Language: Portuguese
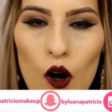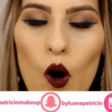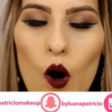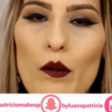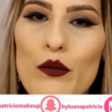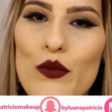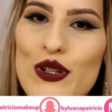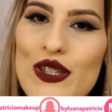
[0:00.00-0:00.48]

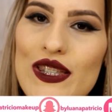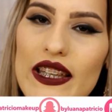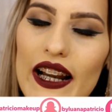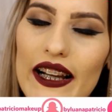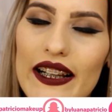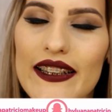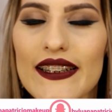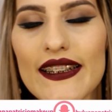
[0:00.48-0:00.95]
como
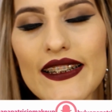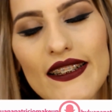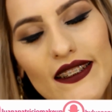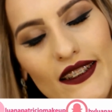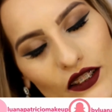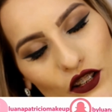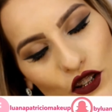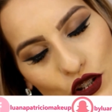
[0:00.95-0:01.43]
Instagram
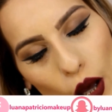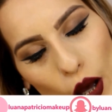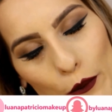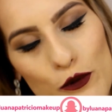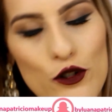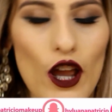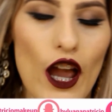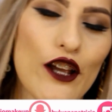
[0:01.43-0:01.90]
e
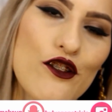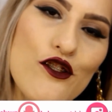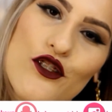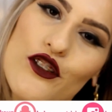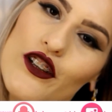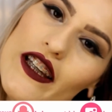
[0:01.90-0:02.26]
Snapchat